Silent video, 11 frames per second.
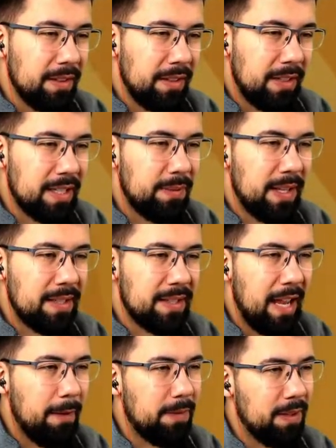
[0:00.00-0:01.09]
Das wäre
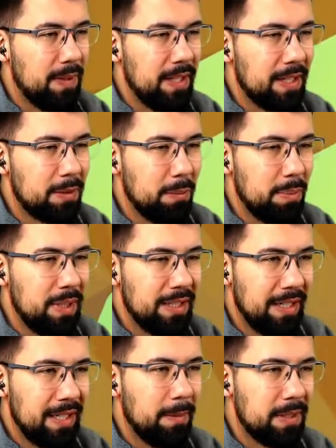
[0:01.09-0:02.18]
jetzt heftig, wenn die das kopiert
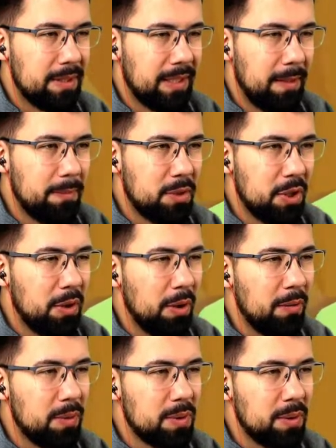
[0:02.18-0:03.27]
hätten. Aber es gibt schon
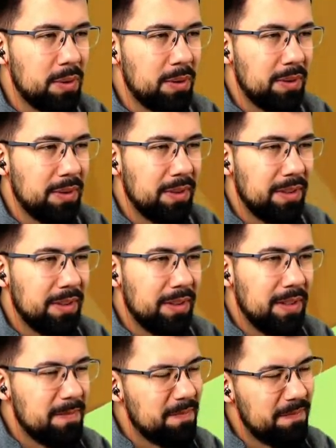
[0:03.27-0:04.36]
irgendwo so
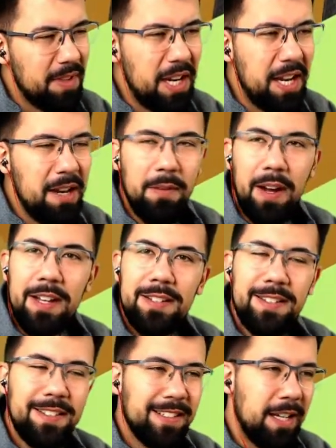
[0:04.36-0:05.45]
einen Hinweis,
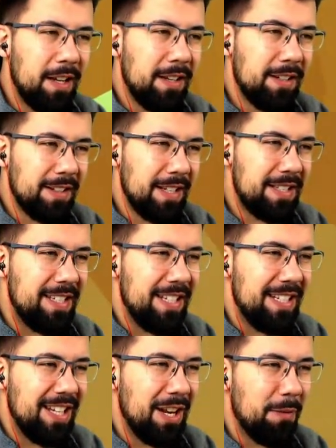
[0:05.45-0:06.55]
ja, dass die
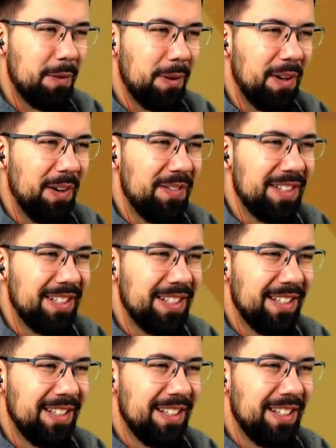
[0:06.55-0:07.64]
Idee davon kommt.
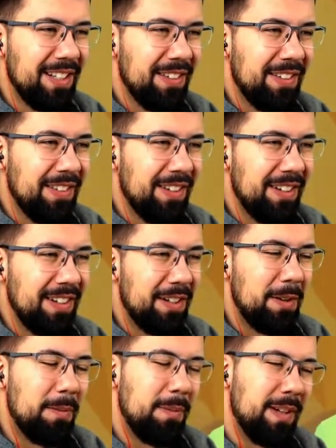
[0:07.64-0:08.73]

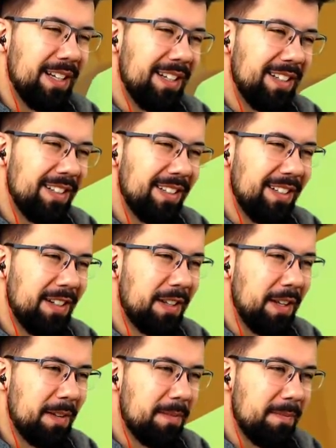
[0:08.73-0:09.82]
Oh Mann.
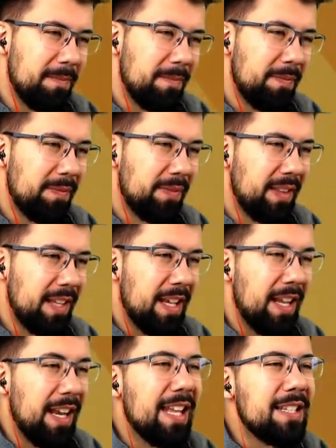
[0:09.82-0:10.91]
Okay.
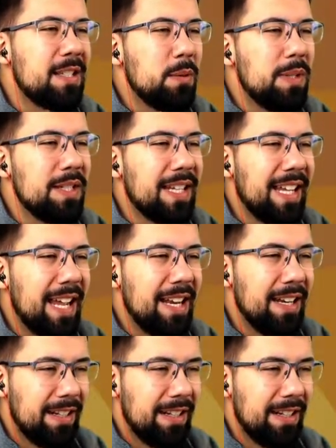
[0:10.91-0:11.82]
Let's do this again.